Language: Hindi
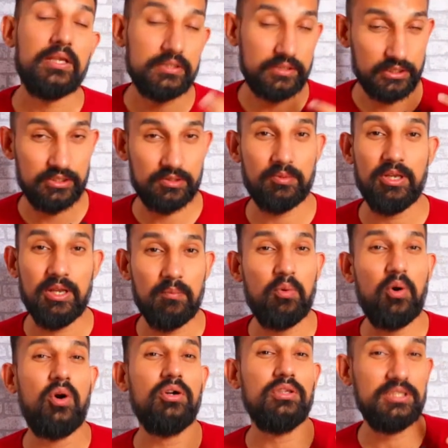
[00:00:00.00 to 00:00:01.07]
सच में
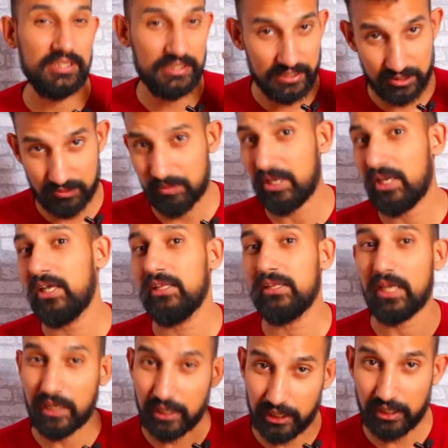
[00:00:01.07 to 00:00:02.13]
बहुत चीज़ें इसमें हैं
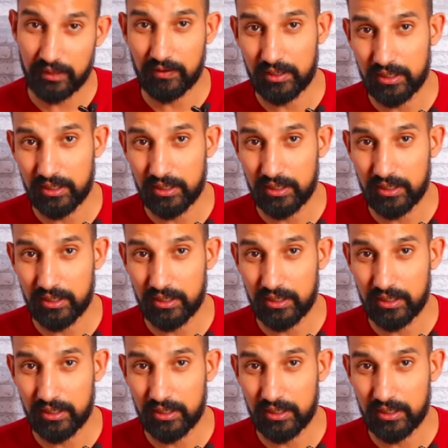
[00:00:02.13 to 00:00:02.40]
देखने के